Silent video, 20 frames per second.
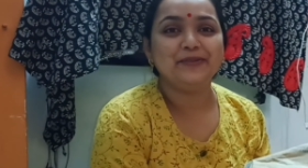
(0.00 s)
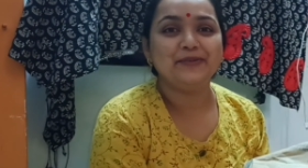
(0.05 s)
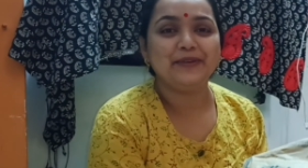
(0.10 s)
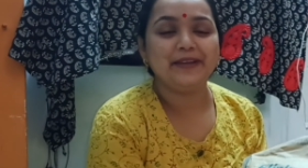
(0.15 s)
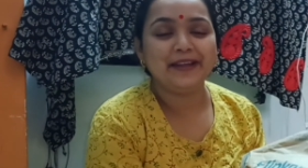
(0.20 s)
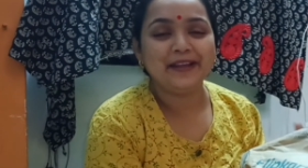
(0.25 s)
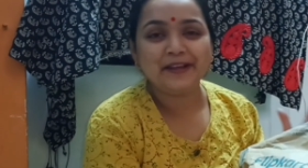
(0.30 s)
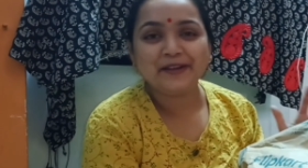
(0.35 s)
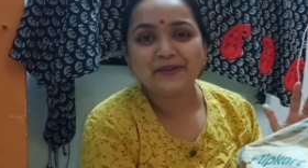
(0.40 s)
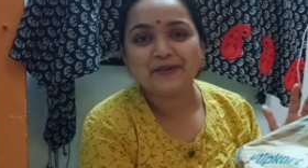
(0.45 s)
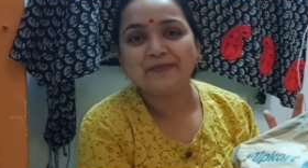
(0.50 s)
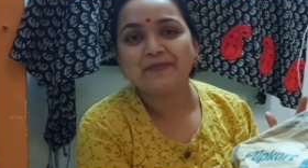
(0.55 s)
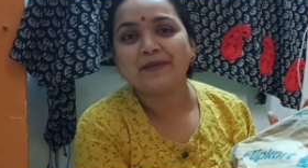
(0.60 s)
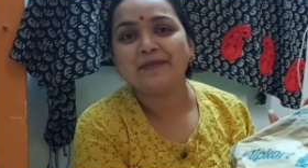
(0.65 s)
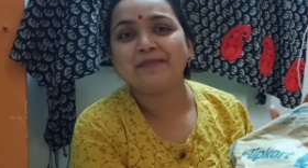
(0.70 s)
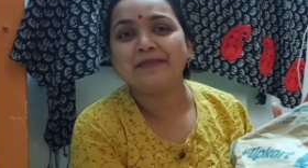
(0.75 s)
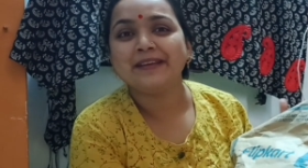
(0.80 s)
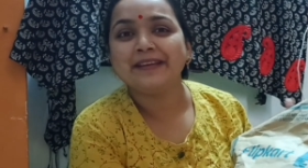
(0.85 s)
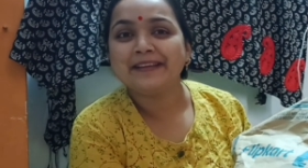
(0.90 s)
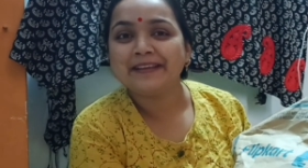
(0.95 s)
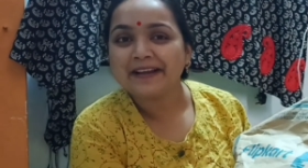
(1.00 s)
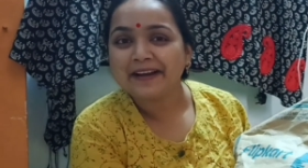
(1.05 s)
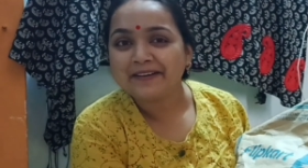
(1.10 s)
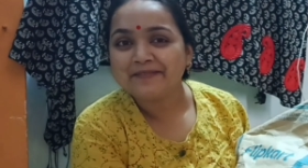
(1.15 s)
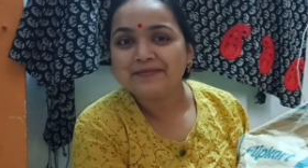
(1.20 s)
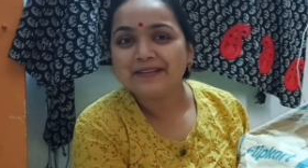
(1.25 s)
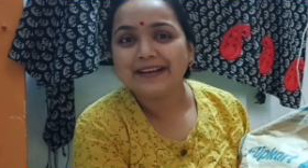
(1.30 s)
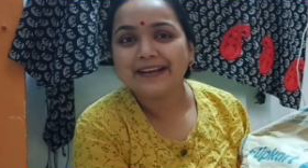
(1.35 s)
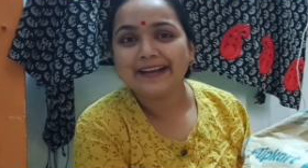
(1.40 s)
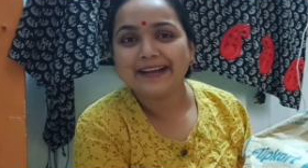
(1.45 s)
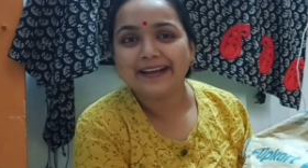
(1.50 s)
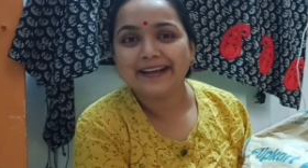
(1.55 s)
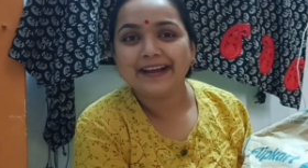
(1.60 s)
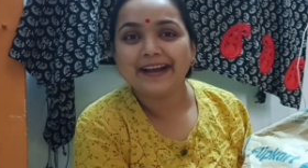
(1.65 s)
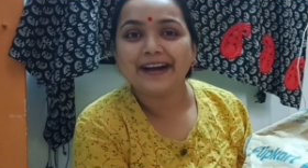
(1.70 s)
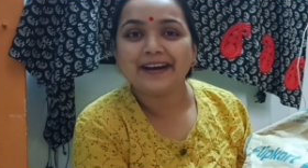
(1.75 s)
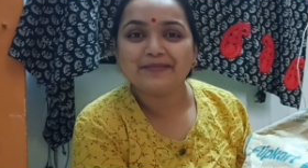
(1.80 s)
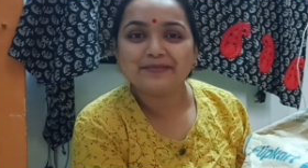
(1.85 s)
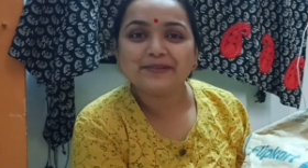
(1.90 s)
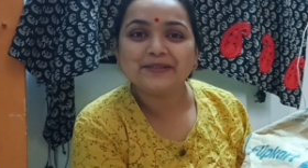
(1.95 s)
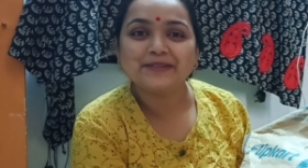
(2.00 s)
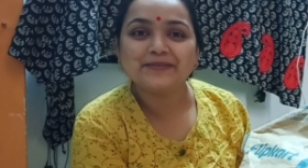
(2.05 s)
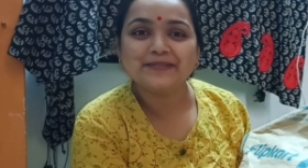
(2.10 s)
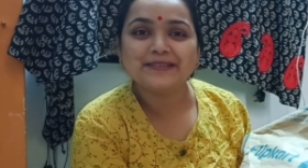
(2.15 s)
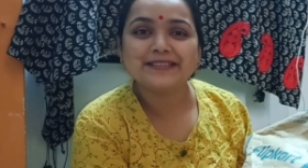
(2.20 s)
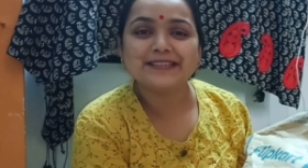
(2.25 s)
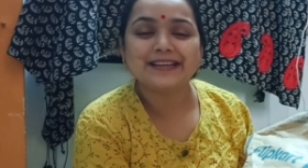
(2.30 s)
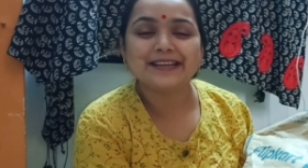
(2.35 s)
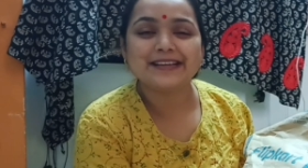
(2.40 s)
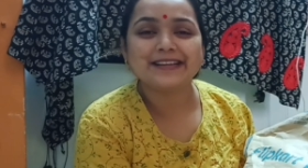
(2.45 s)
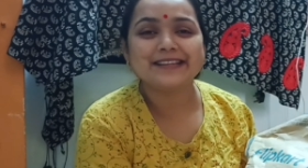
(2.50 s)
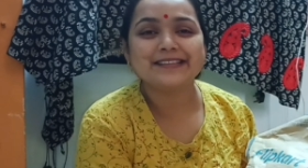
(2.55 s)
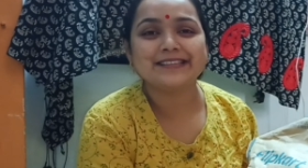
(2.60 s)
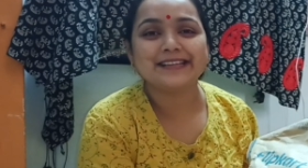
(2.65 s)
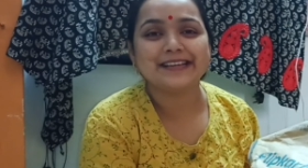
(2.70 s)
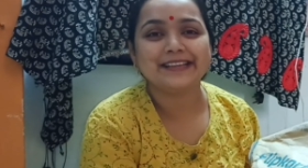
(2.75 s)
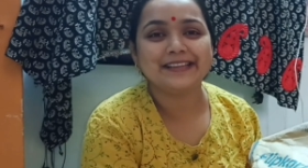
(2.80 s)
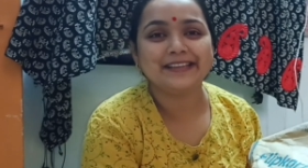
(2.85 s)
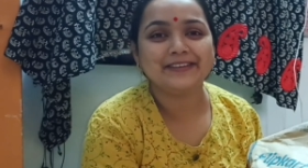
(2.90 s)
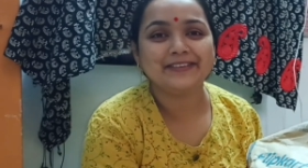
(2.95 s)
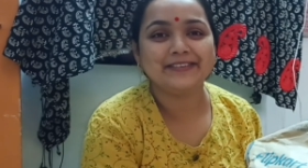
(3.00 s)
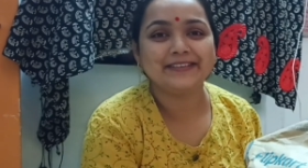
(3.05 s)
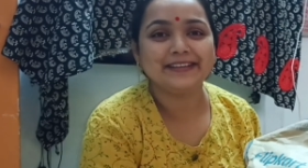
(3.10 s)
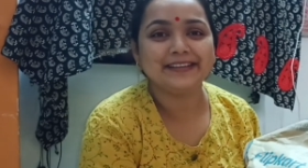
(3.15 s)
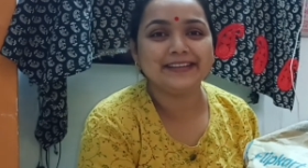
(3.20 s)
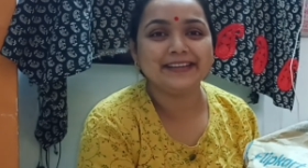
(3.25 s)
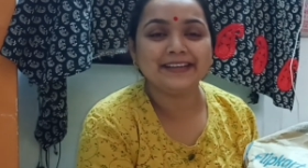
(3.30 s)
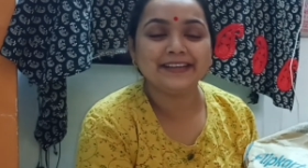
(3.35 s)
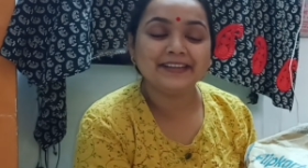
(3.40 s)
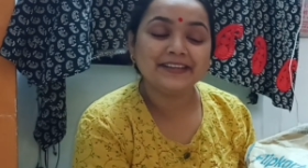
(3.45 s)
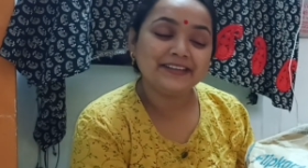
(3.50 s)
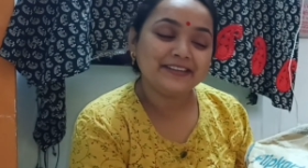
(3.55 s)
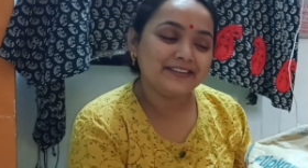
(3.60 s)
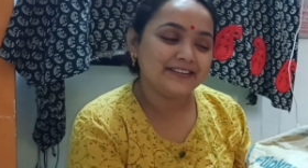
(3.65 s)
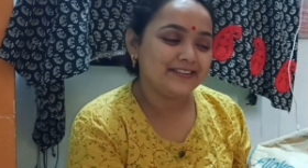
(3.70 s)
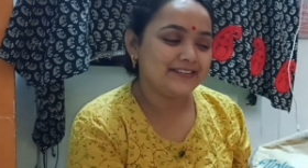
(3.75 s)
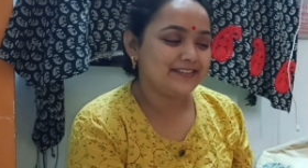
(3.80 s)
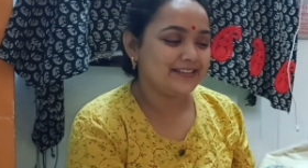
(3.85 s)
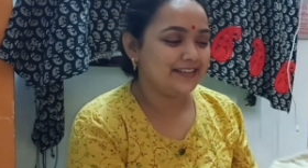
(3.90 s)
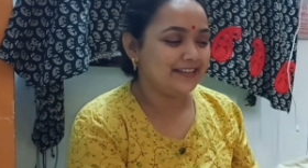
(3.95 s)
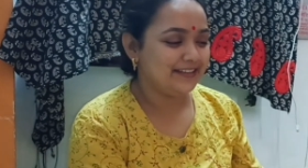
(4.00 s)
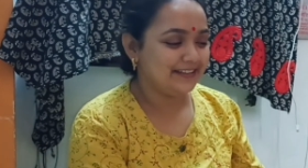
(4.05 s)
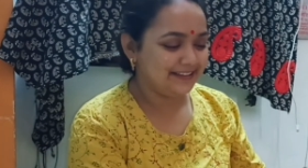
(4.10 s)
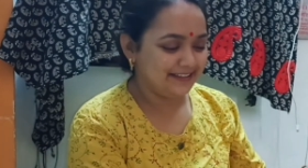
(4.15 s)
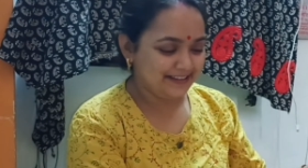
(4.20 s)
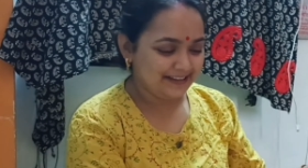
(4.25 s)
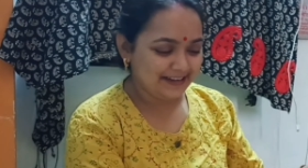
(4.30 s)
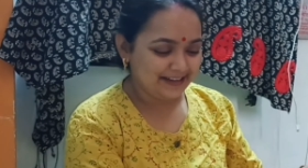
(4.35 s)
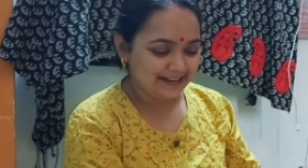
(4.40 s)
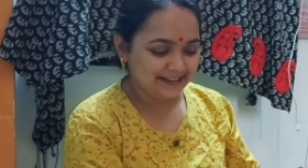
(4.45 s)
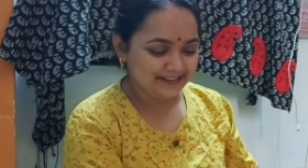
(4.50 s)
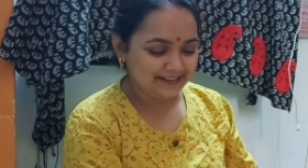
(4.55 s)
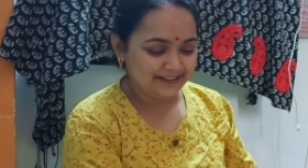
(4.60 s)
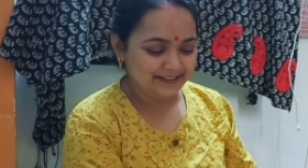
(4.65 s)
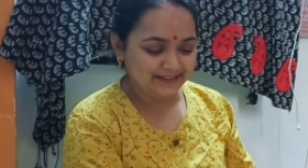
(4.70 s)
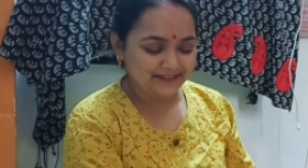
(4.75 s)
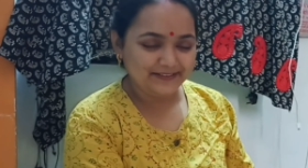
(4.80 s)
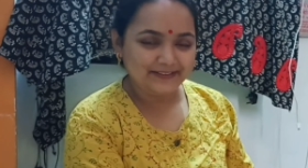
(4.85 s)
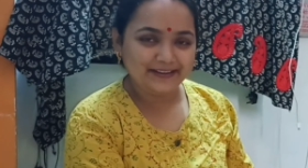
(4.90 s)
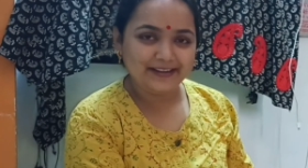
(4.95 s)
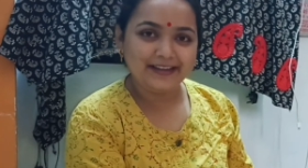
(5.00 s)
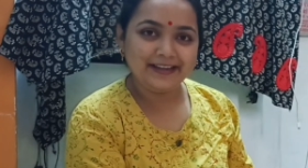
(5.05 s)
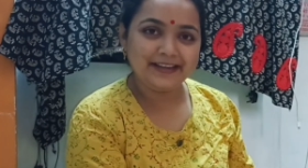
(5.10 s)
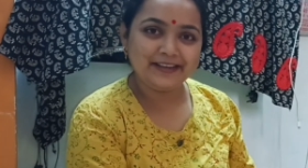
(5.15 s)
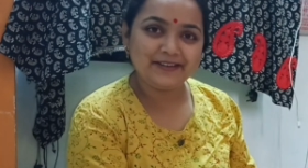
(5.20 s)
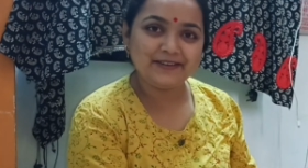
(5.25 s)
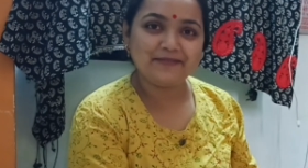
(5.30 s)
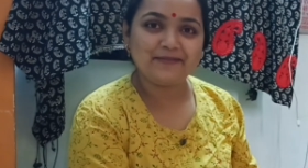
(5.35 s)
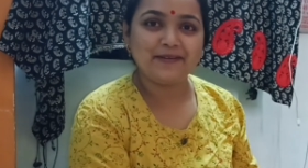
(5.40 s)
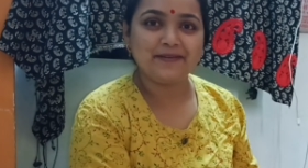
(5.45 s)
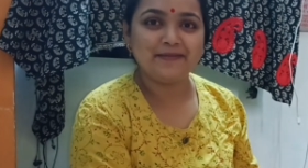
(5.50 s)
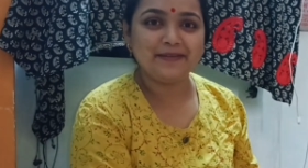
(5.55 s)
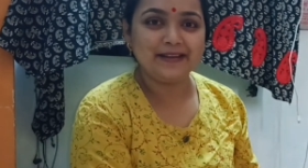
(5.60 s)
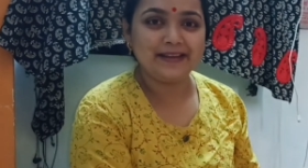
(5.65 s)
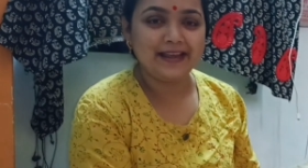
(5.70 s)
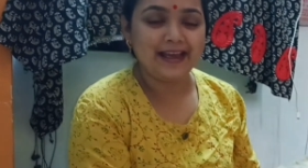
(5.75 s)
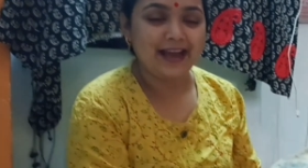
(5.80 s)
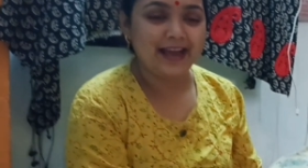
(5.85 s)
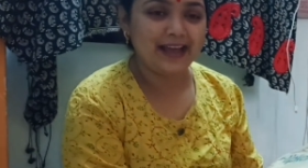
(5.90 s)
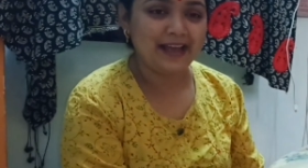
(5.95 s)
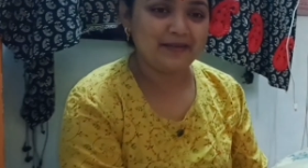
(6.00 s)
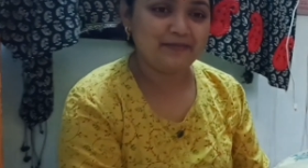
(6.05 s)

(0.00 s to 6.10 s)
तो एक रुपए में क्या मिला है आप लोग भी जानना चाहते होंगे ना चलिए दिखाती हूँ एक रुपये में क्या